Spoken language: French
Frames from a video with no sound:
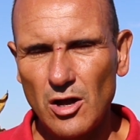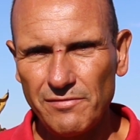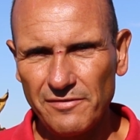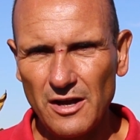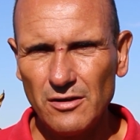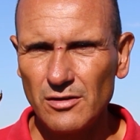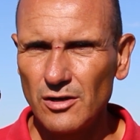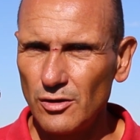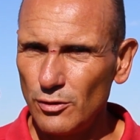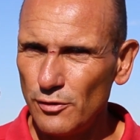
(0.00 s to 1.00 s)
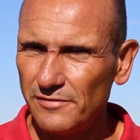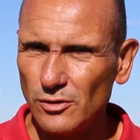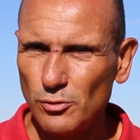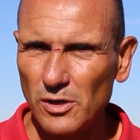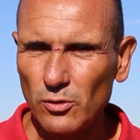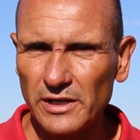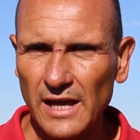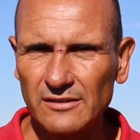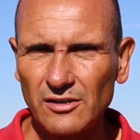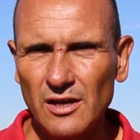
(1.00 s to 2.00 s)
Enfin, levier numéro
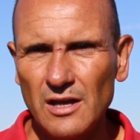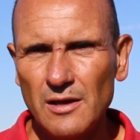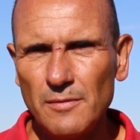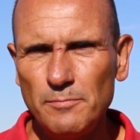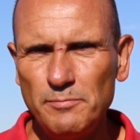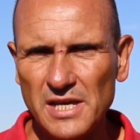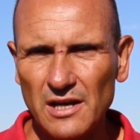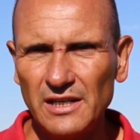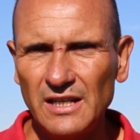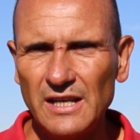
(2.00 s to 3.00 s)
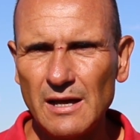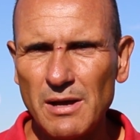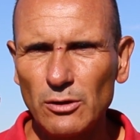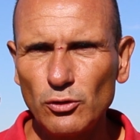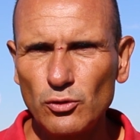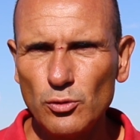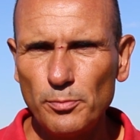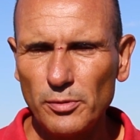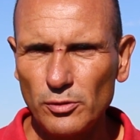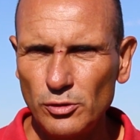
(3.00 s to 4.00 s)
4, bien régler la barre de
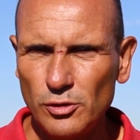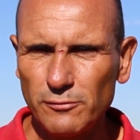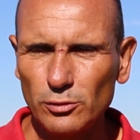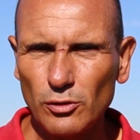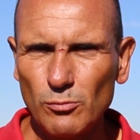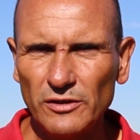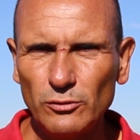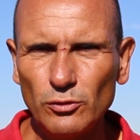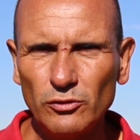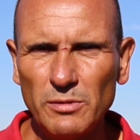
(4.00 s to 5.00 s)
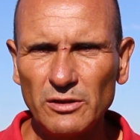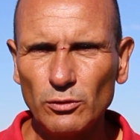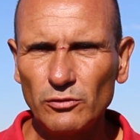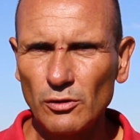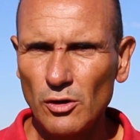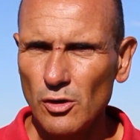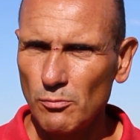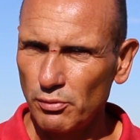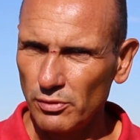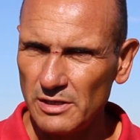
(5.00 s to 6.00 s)
coupe de votre moissonneuse batteuse
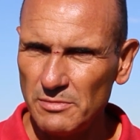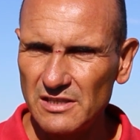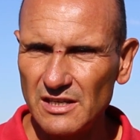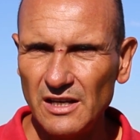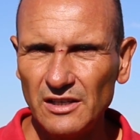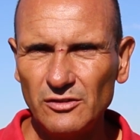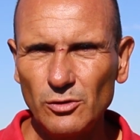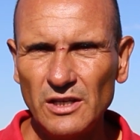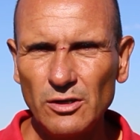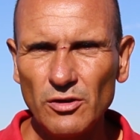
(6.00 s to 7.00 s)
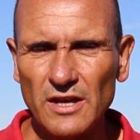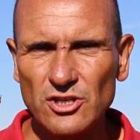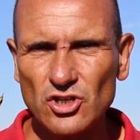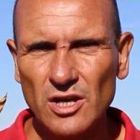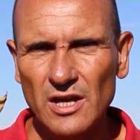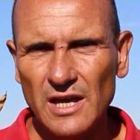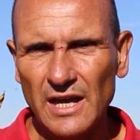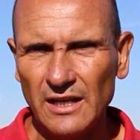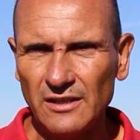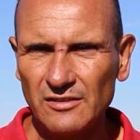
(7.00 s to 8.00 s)
pour limiter les risques d'égrenage
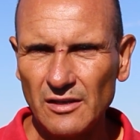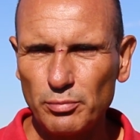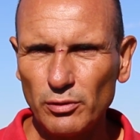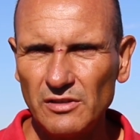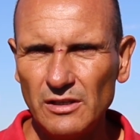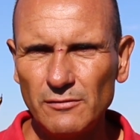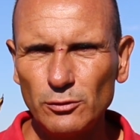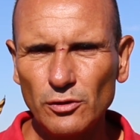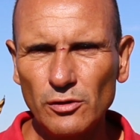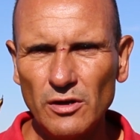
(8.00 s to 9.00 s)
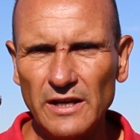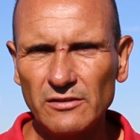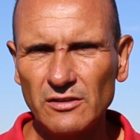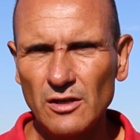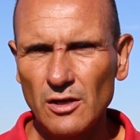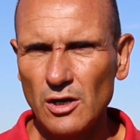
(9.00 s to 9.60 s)
et les impuretés dans votre collecte.